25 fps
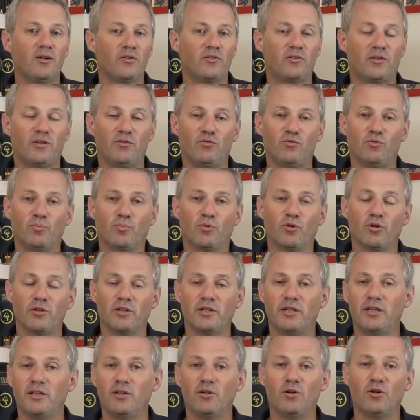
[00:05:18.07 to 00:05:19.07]
Si vous
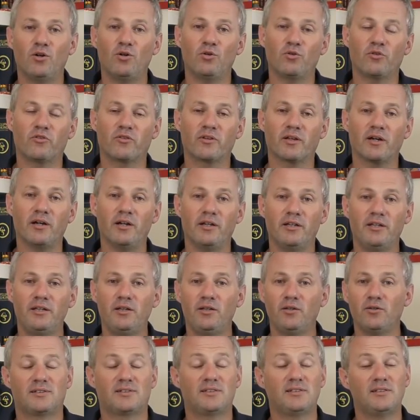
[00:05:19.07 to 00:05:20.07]
prenez euh,
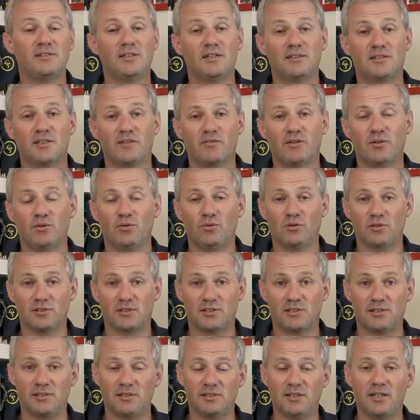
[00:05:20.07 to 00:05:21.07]
l'Australie, Sydney, ça vient de Lord
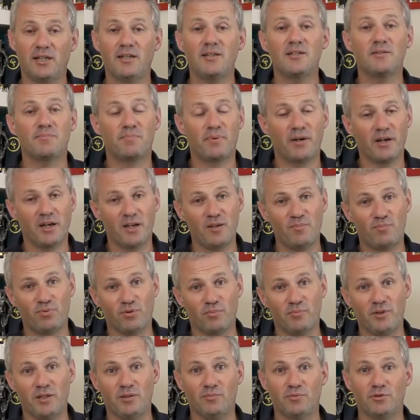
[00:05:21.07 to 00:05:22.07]
Sydney. Pareil
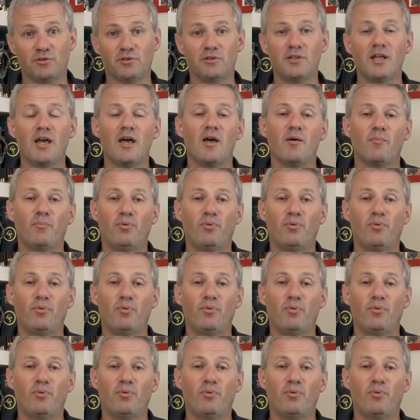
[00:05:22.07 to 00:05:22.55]
pour Melbourne.